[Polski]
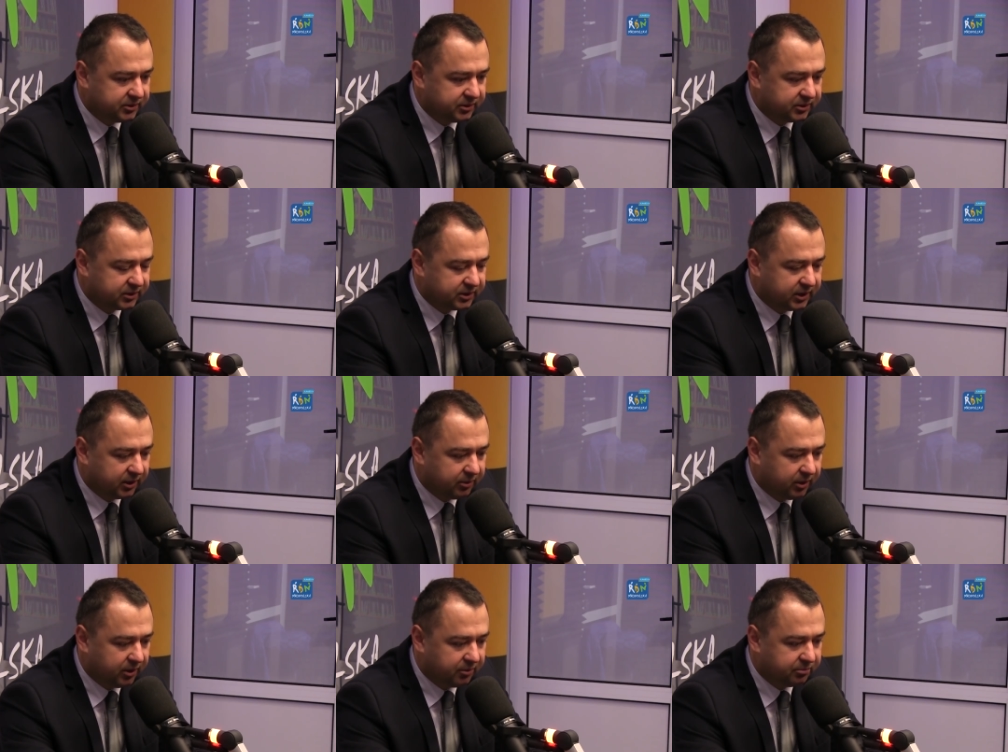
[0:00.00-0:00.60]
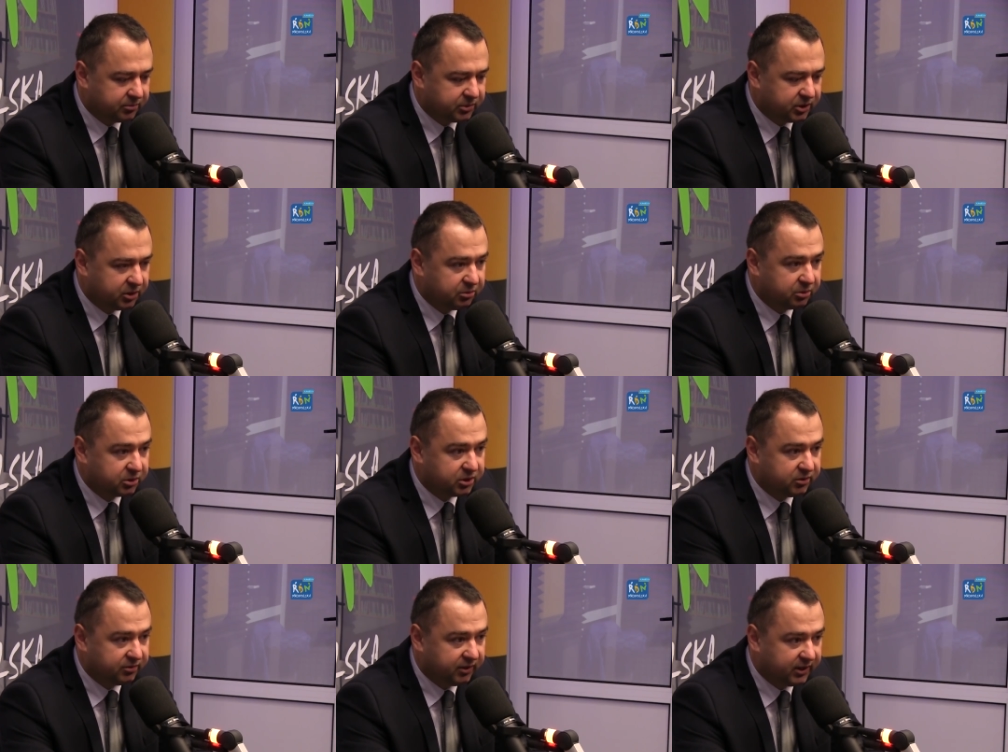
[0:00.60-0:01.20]
została
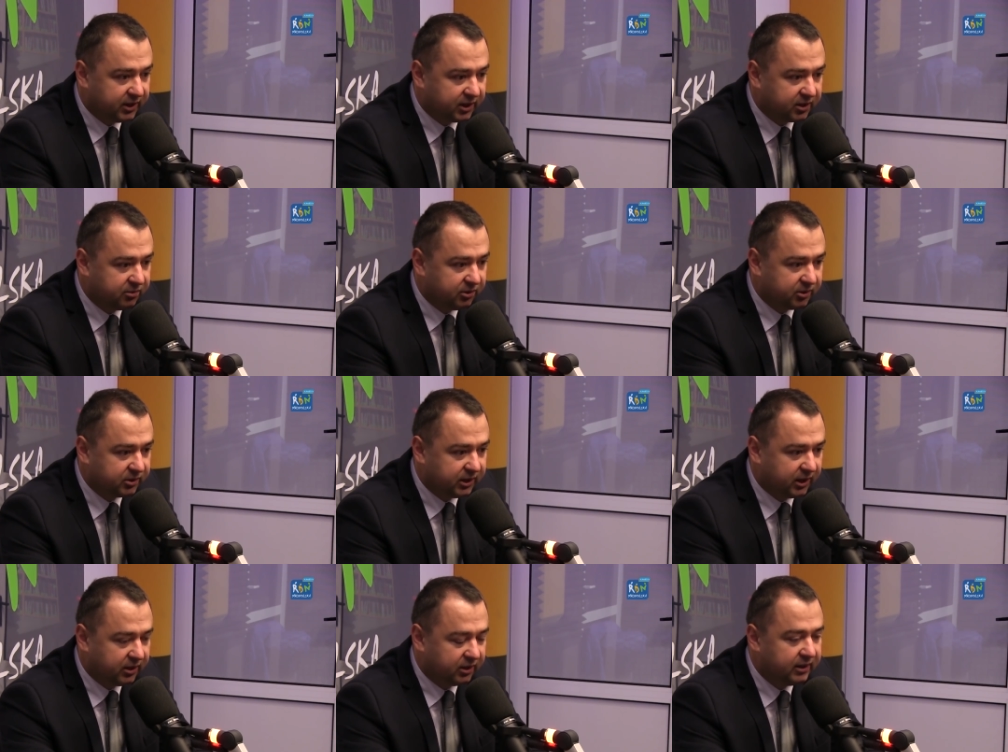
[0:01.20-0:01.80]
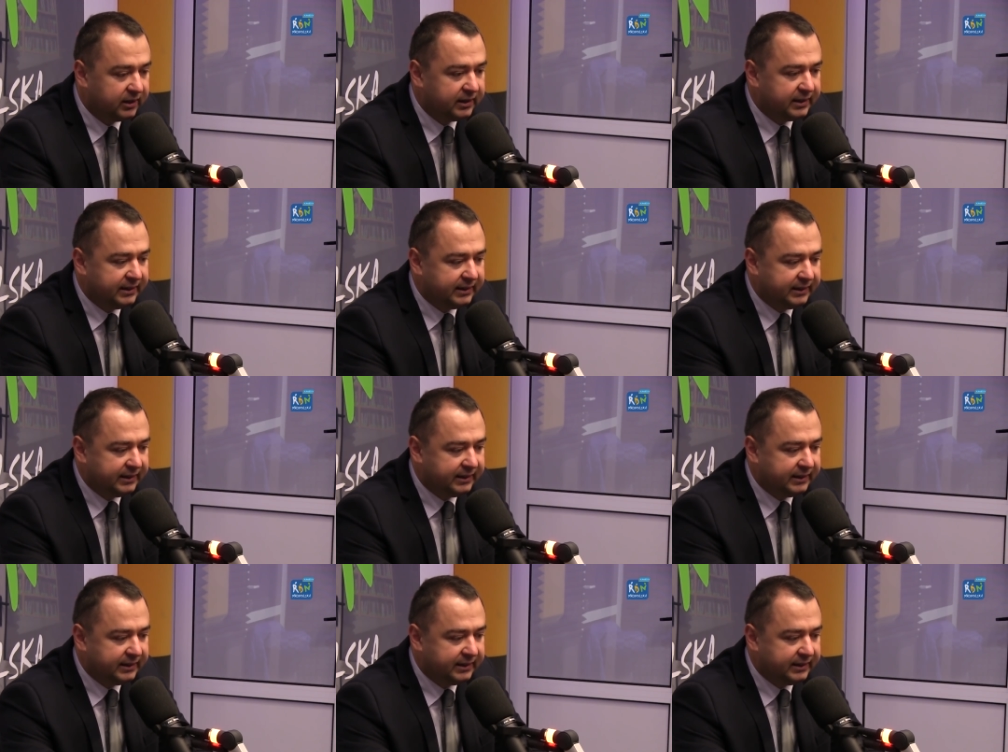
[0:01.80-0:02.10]
przegłosowana kwota